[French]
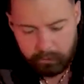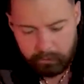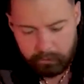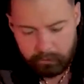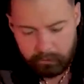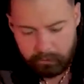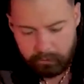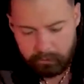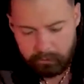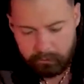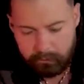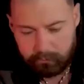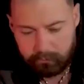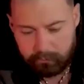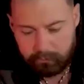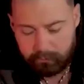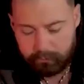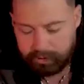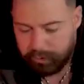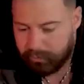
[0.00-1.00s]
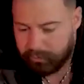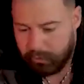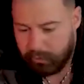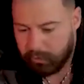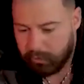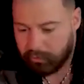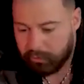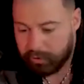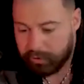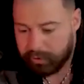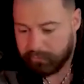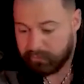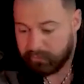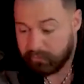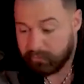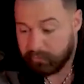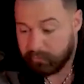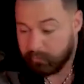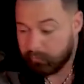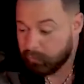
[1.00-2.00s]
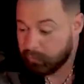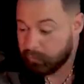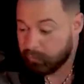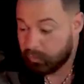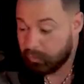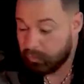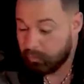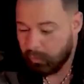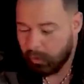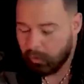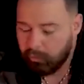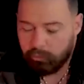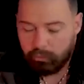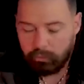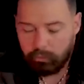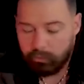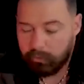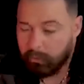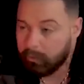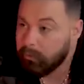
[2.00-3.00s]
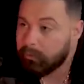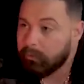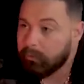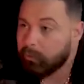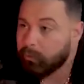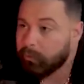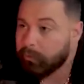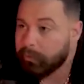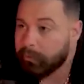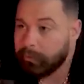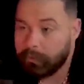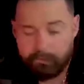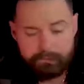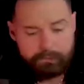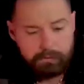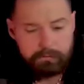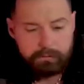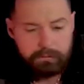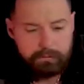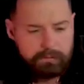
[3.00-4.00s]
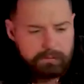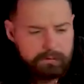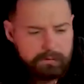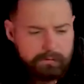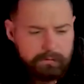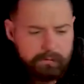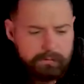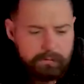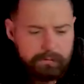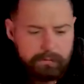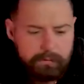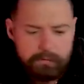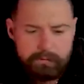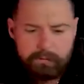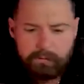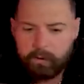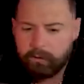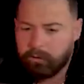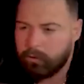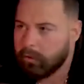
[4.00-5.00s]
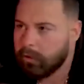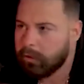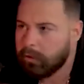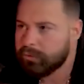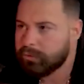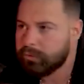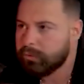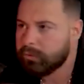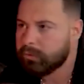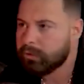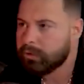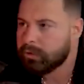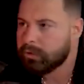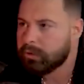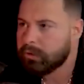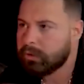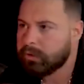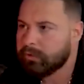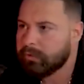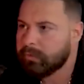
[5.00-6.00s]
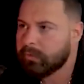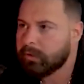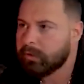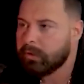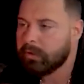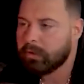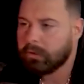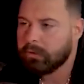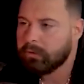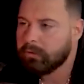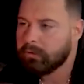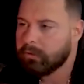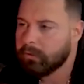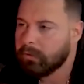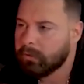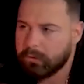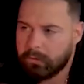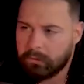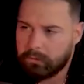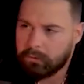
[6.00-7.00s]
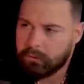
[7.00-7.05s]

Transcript: euh, j'ai eu un rejet face à ça, parce que je me suis dit, bah, non, mais ça ne me convient pas en fait. Euh, qu'est-ce que c'est que cette histoire Tendre la joue gauche, euh, accepter les clandestins